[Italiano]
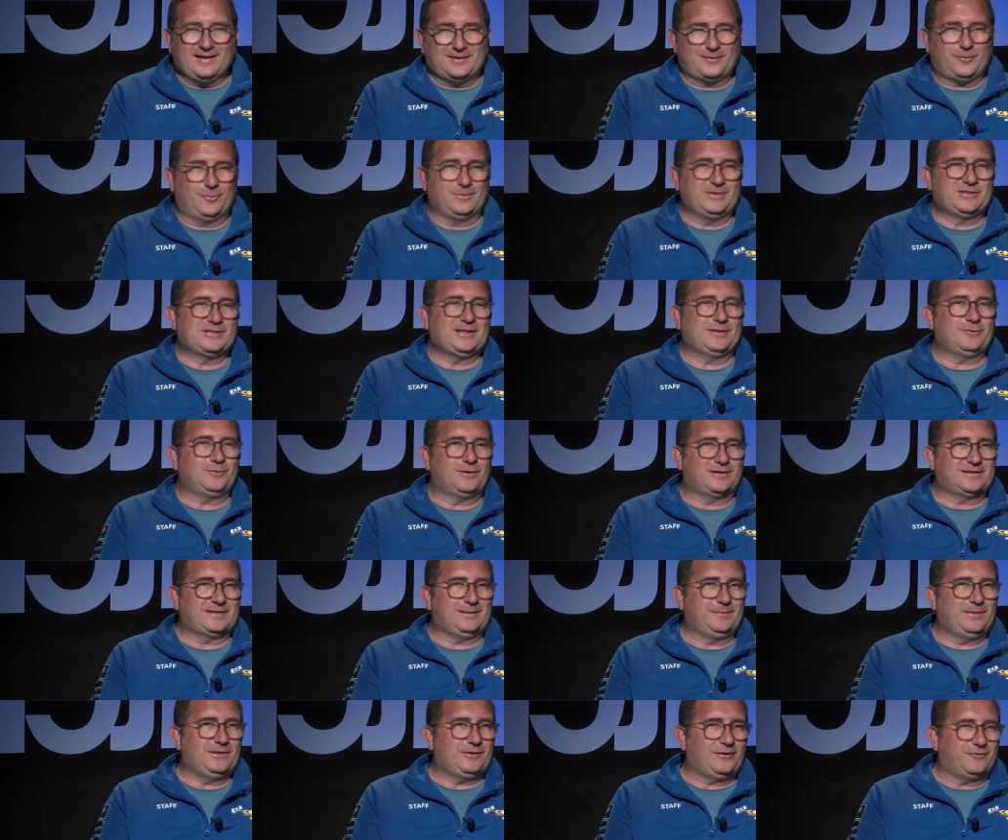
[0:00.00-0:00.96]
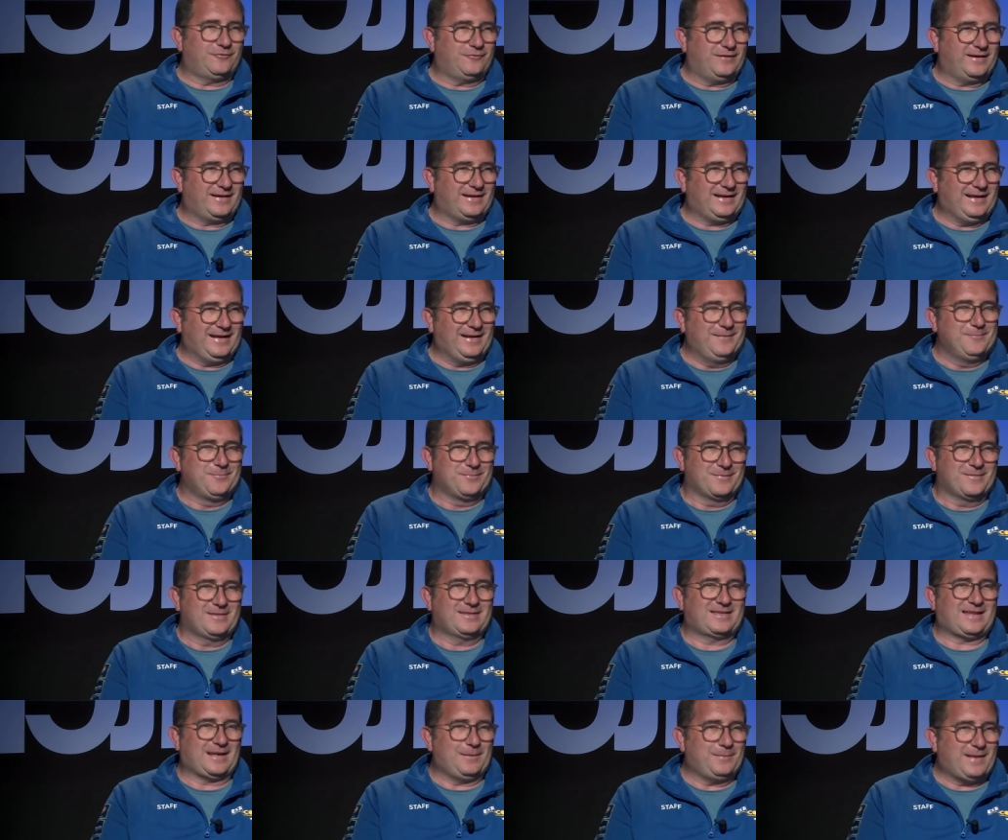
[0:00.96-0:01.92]
cominciando un attimino a
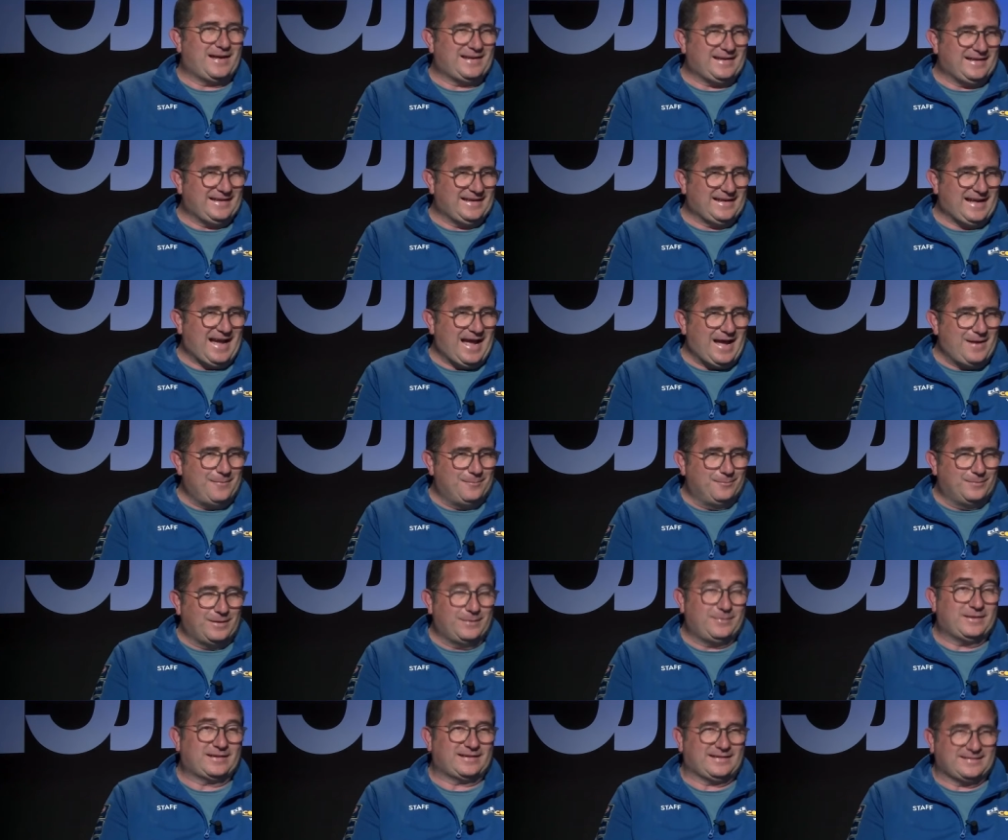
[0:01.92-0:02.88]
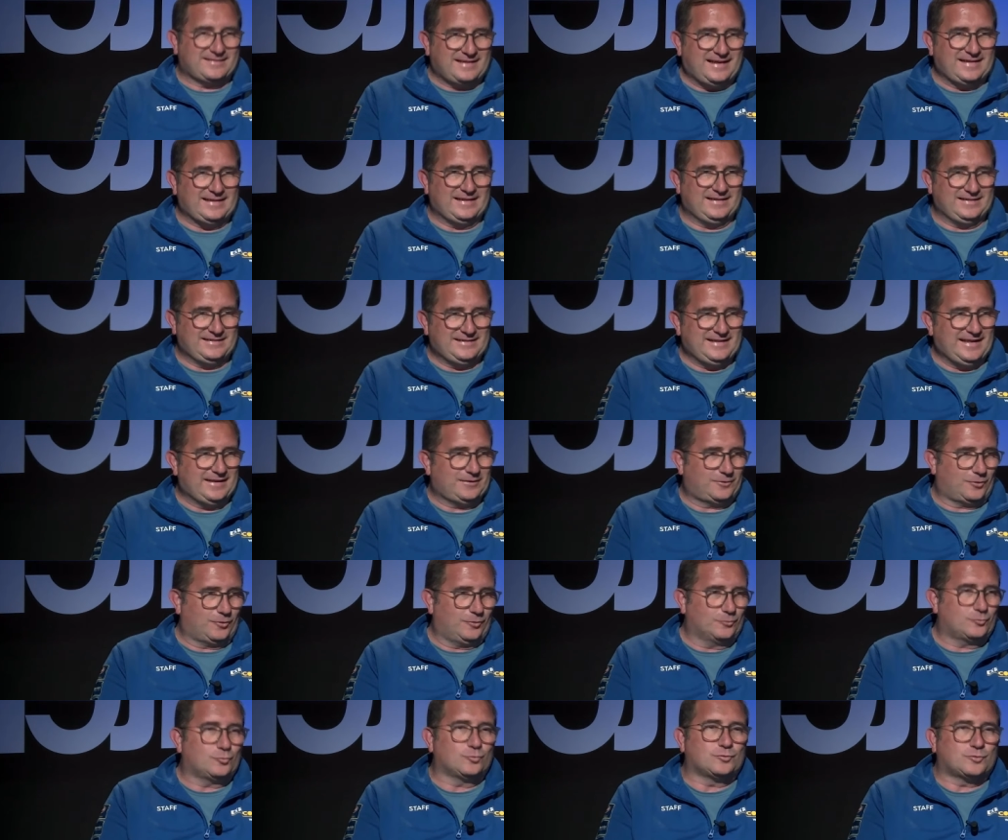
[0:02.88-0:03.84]
fare tremare le gambe, perché sai,
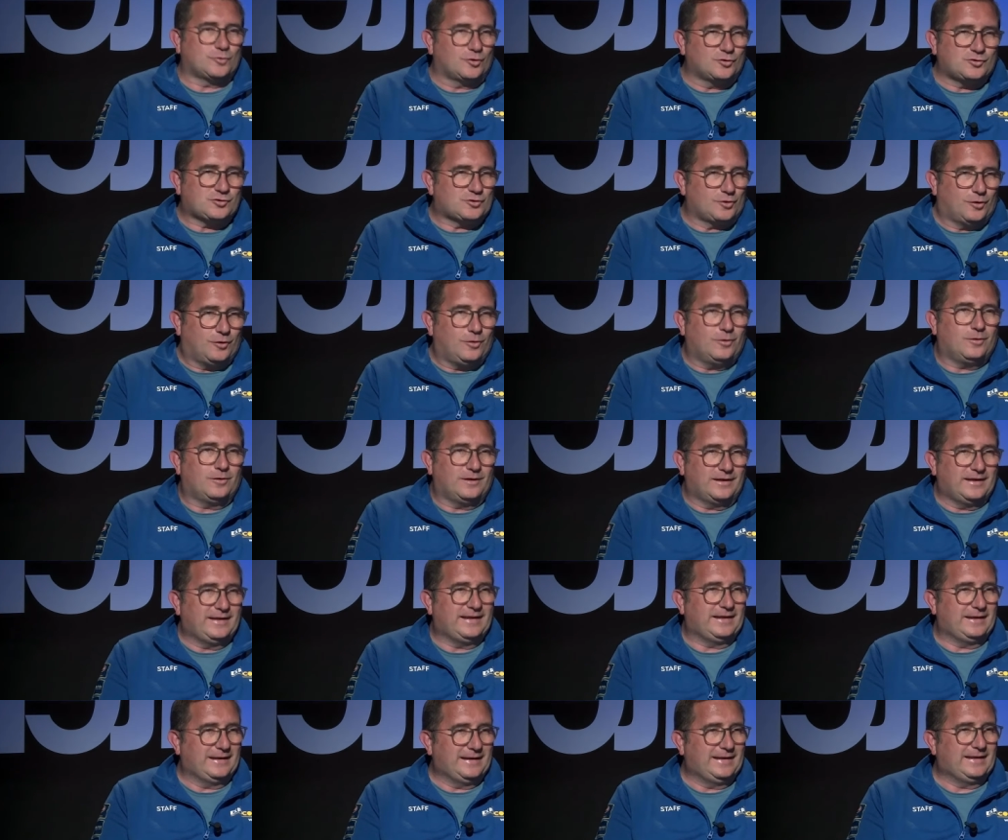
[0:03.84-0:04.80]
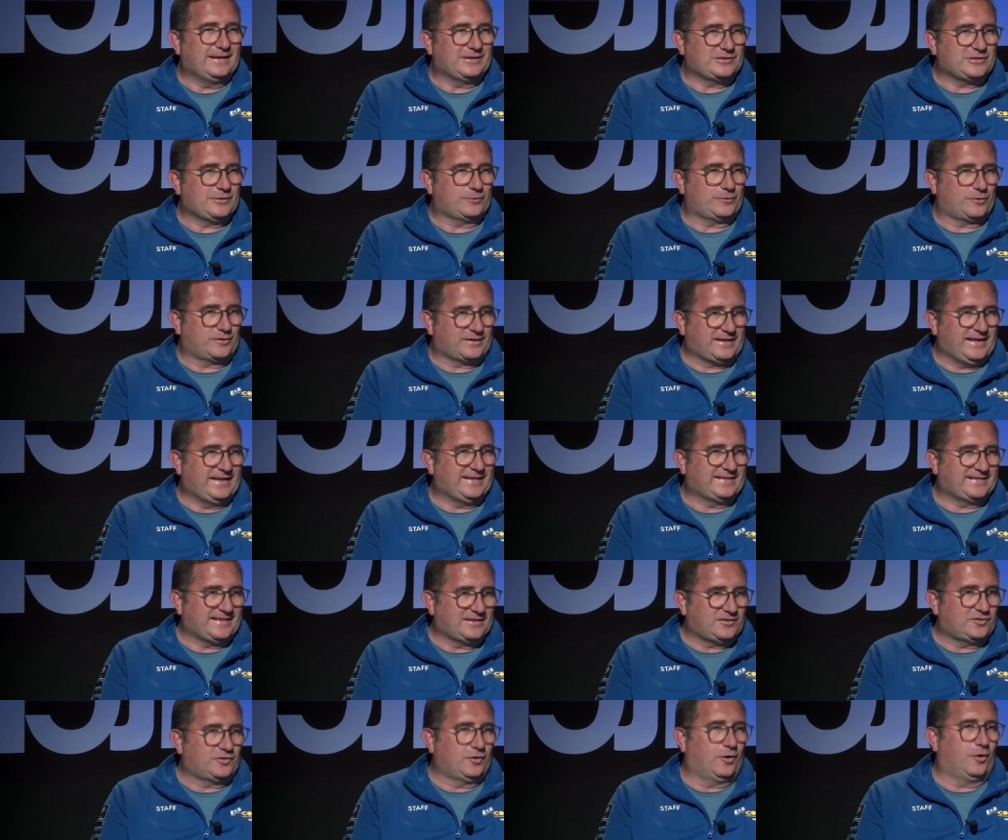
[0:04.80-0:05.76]
dietro tutto ciò eh, c'è
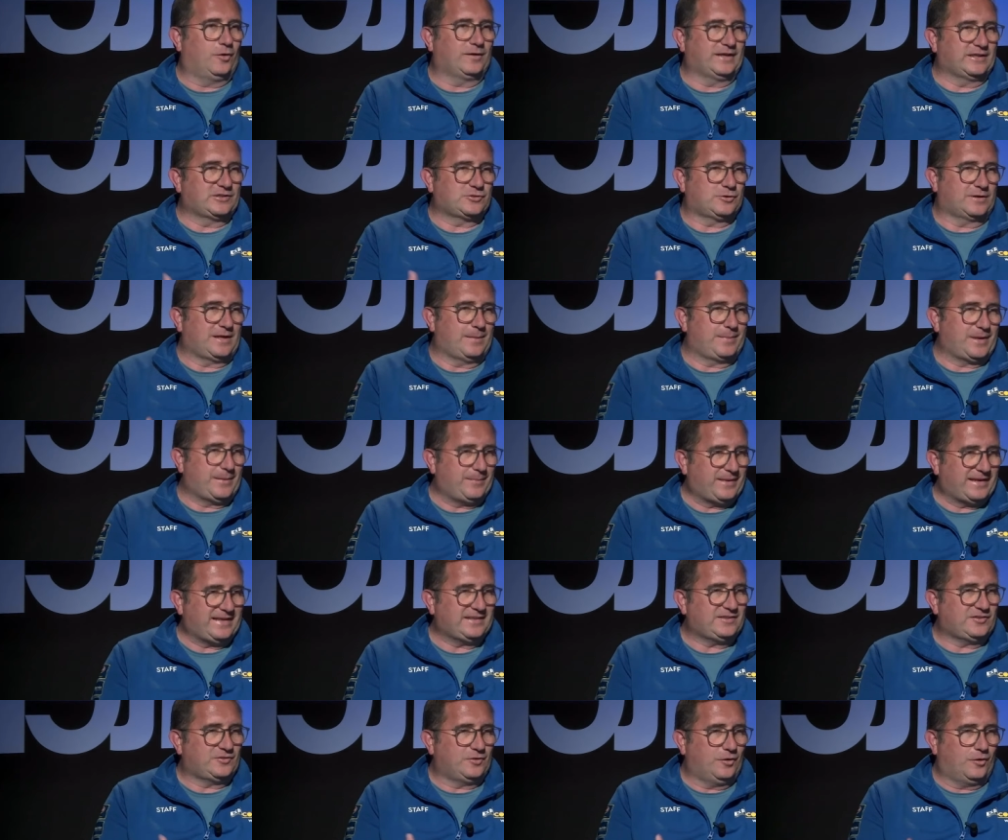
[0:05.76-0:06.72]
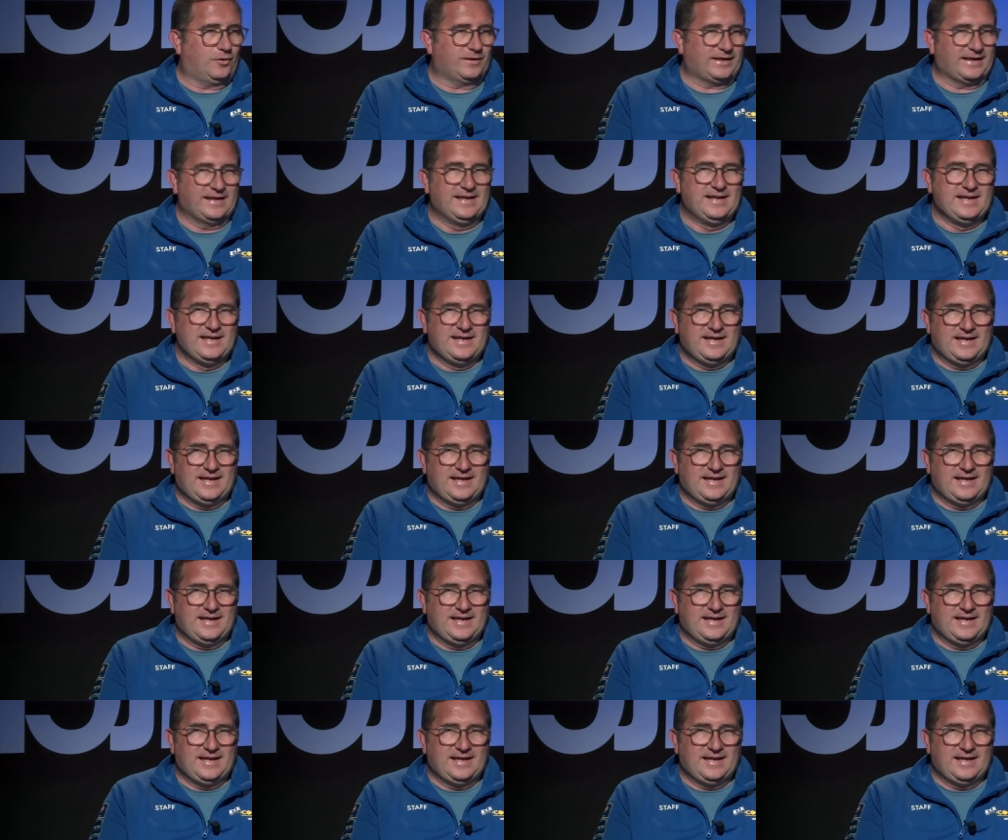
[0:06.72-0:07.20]
un'organizzazione, c'è una preparazione,